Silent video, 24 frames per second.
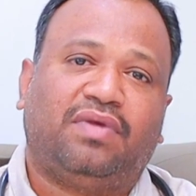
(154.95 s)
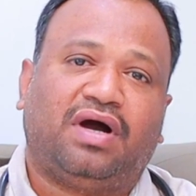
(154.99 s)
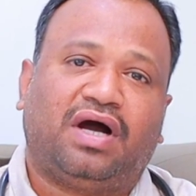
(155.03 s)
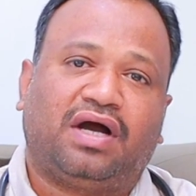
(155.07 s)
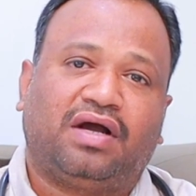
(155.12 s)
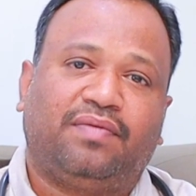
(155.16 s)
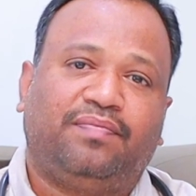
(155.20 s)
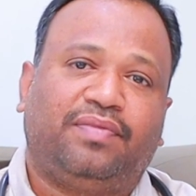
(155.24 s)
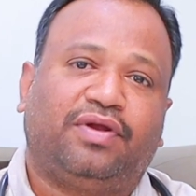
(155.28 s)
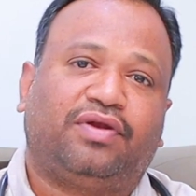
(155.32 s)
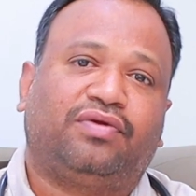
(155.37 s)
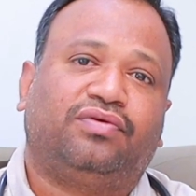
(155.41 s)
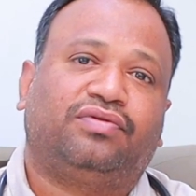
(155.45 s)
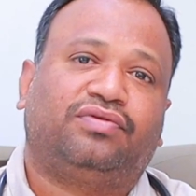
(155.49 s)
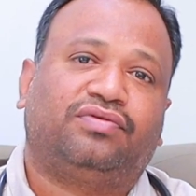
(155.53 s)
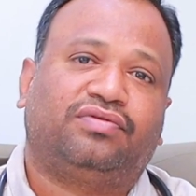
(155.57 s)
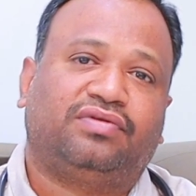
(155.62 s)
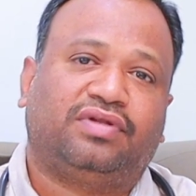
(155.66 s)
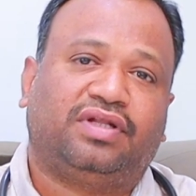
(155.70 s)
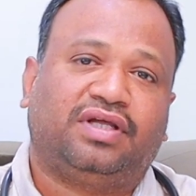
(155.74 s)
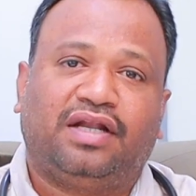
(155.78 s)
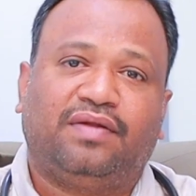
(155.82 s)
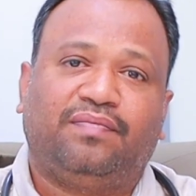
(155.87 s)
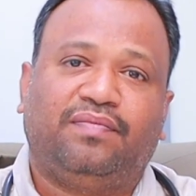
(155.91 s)
బాగా
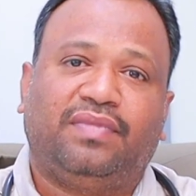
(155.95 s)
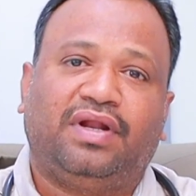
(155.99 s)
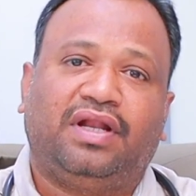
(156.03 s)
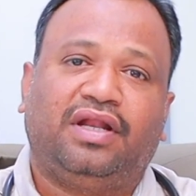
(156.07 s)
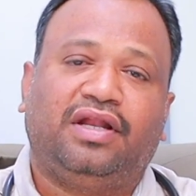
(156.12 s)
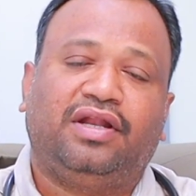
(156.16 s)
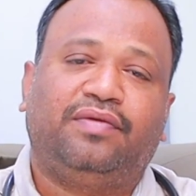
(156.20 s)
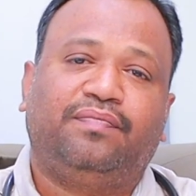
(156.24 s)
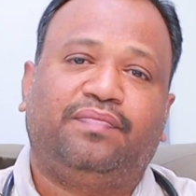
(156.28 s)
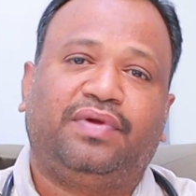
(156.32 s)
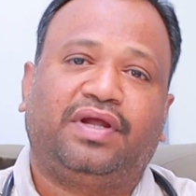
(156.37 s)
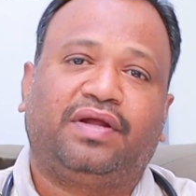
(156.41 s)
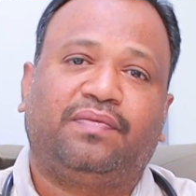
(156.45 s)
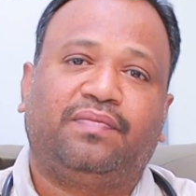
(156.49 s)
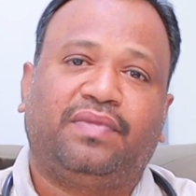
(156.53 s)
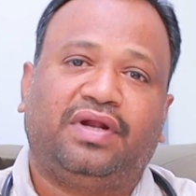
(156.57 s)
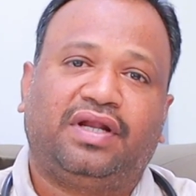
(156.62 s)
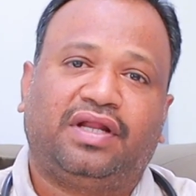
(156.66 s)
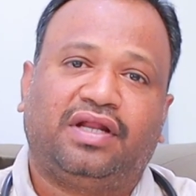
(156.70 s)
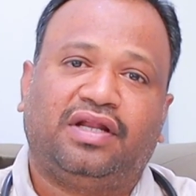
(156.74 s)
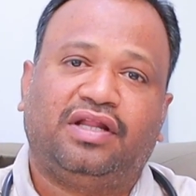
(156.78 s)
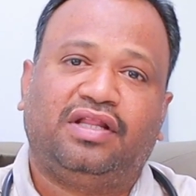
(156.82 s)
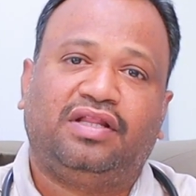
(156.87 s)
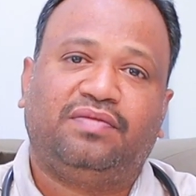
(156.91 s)
పెరుగుతుంది అంటే మెలనిన్
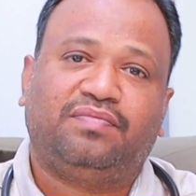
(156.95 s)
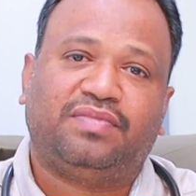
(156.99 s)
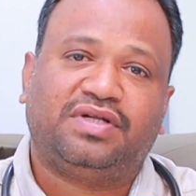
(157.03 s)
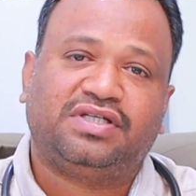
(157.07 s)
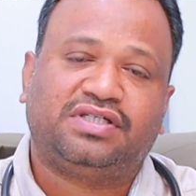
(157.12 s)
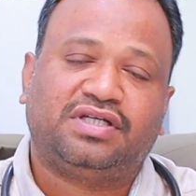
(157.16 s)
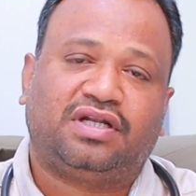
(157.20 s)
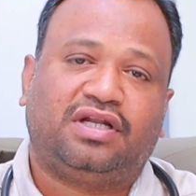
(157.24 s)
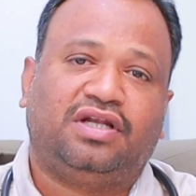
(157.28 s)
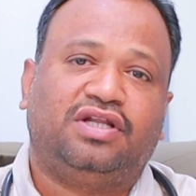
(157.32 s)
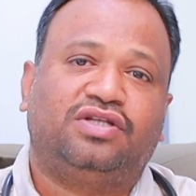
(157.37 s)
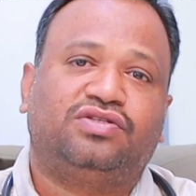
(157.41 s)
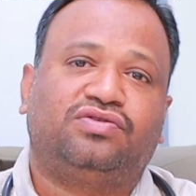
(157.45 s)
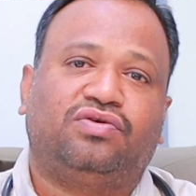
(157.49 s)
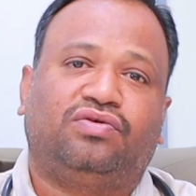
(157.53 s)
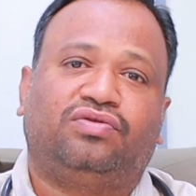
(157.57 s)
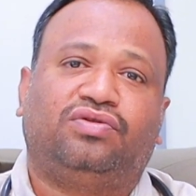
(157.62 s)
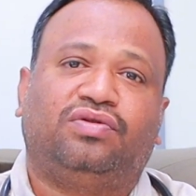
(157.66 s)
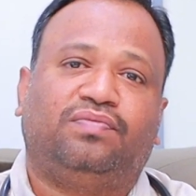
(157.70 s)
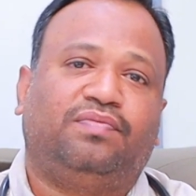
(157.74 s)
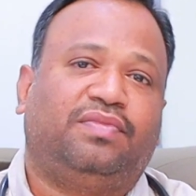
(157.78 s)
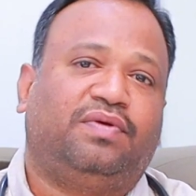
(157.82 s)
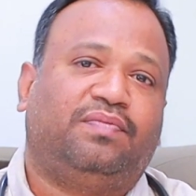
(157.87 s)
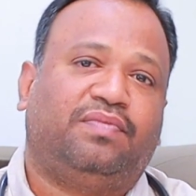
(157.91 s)
పిగ్మెంట్ అనేది మంచి రిలీజ్
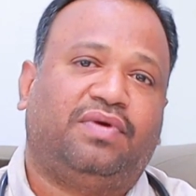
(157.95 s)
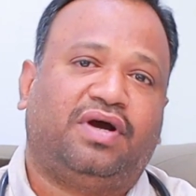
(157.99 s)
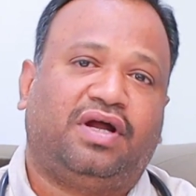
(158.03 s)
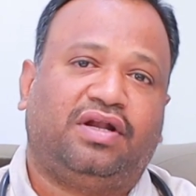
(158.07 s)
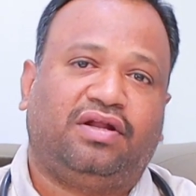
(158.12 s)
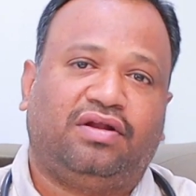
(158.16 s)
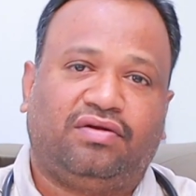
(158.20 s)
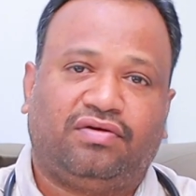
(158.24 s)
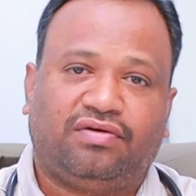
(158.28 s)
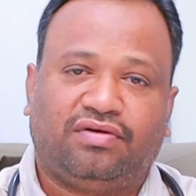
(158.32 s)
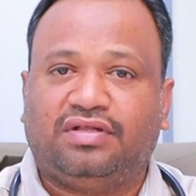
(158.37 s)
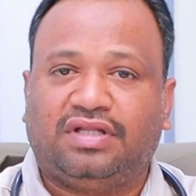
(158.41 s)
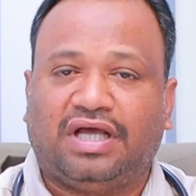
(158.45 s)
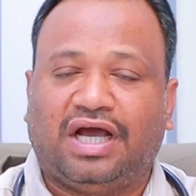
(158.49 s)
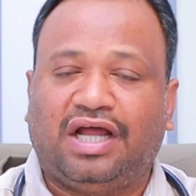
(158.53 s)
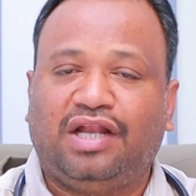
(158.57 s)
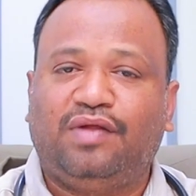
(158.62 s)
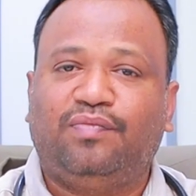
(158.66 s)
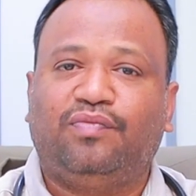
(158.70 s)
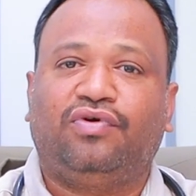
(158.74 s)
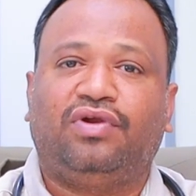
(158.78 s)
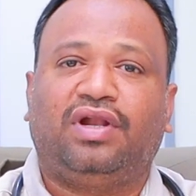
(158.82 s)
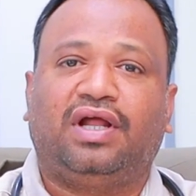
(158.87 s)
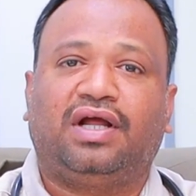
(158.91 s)
అవుతుంది మీ బాడీలో
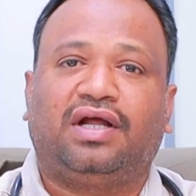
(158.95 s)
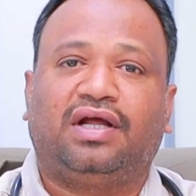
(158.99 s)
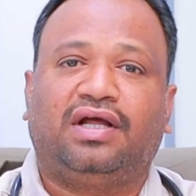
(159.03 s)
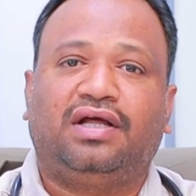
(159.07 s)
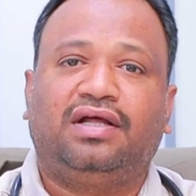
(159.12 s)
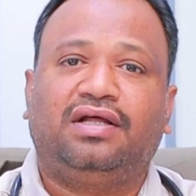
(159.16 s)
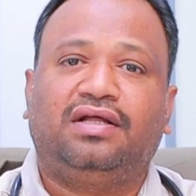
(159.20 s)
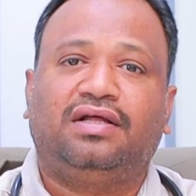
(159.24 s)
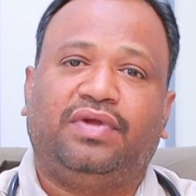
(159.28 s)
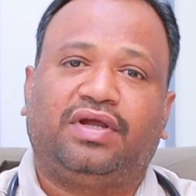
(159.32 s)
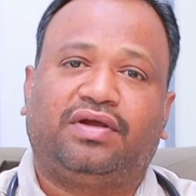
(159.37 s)
దాని మూలంగా